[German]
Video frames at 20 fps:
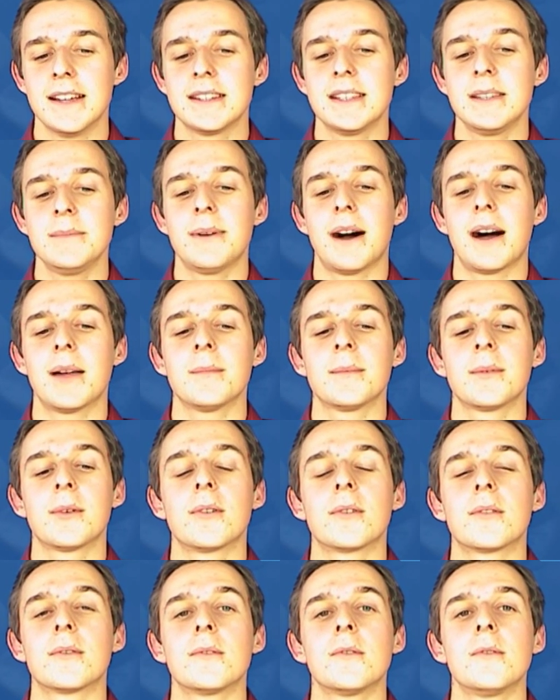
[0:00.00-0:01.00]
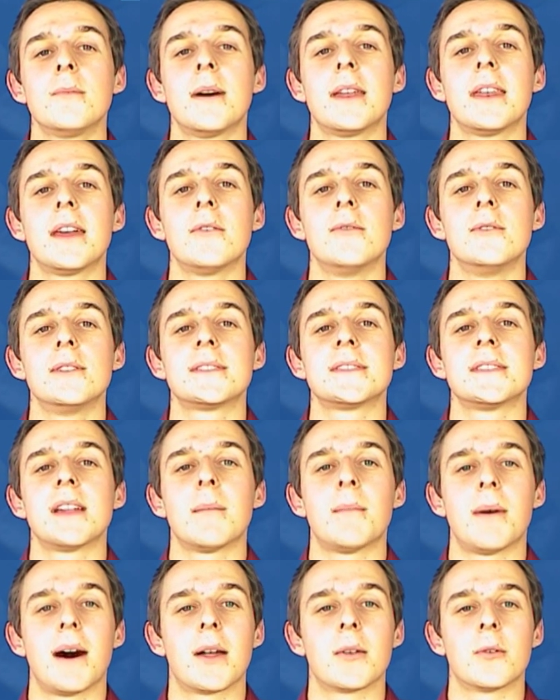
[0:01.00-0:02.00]
Die Bahnbrücken über der
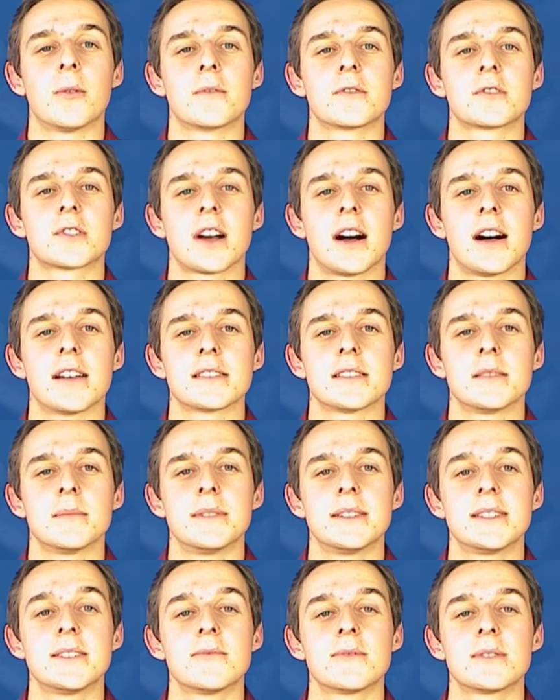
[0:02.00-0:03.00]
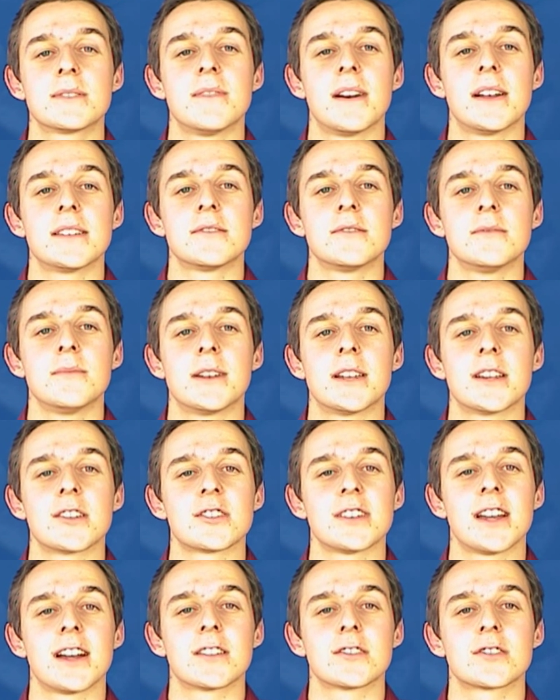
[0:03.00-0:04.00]
Uelzner Bahnhofstraße bzw. über der
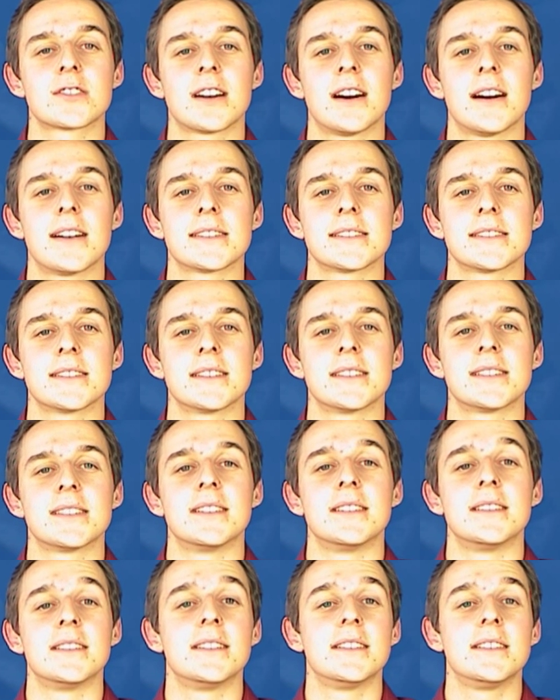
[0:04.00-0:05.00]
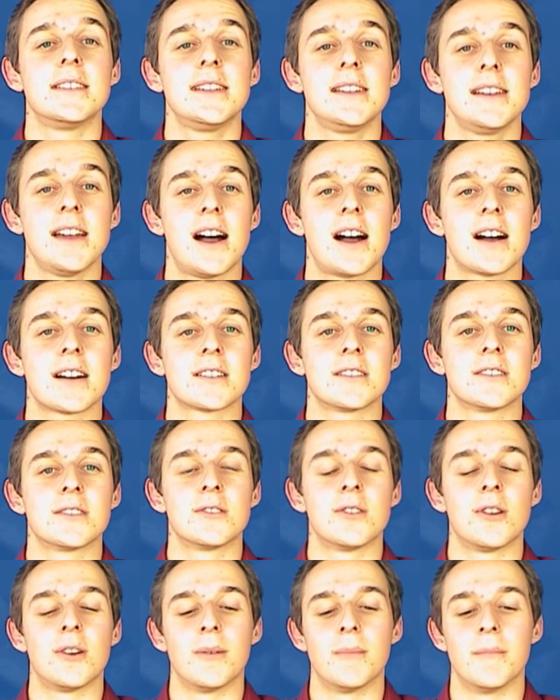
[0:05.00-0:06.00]
Sternstraße sind in die Jahre
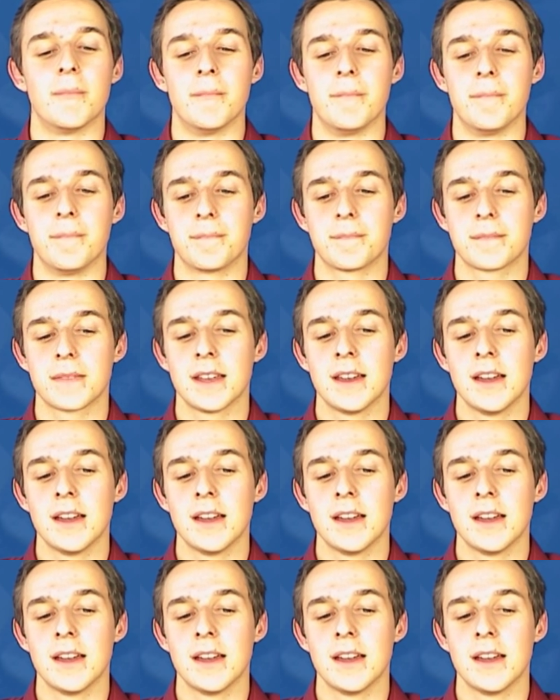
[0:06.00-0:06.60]
gekommen.